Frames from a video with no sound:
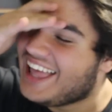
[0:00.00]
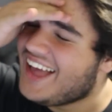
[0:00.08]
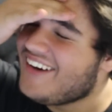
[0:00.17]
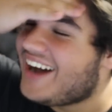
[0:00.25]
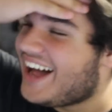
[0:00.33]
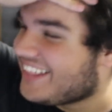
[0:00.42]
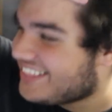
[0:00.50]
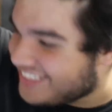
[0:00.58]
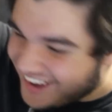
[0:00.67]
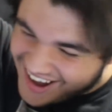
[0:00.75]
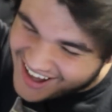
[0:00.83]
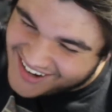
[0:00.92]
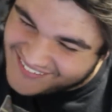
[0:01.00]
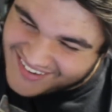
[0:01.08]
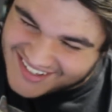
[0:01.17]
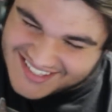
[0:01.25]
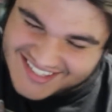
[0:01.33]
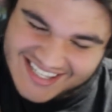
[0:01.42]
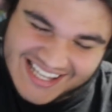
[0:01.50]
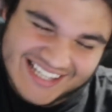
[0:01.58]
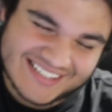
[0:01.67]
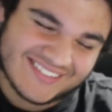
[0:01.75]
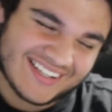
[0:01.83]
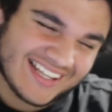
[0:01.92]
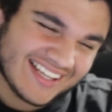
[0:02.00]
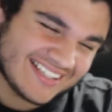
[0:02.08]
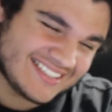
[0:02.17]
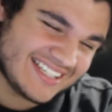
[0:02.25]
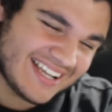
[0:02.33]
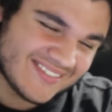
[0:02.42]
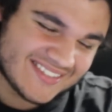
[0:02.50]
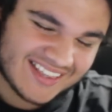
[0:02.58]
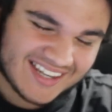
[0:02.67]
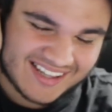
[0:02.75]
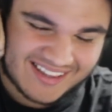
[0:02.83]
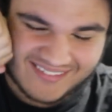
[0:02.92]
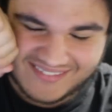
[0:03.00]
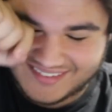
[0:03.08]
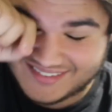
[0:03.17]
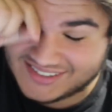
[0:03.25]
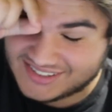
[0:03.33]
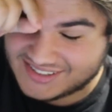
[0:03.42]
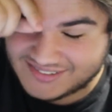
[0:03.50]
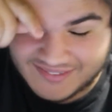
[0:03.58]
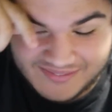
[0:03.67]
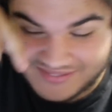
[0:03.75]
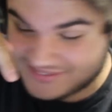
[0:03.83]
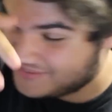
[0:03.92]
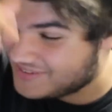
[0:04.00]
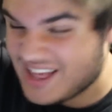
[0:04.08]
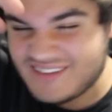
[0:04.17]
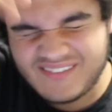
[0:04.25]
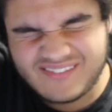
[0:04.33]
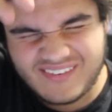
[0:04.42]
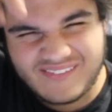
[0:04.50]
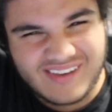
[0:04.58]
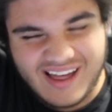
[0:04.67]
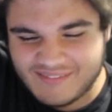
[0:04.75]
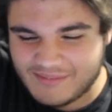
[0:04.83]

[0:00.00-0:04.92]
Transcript: Eu adoro vocês, moleque! Chegamos a 30 mil. Vamos, vamos lá, vamos lá,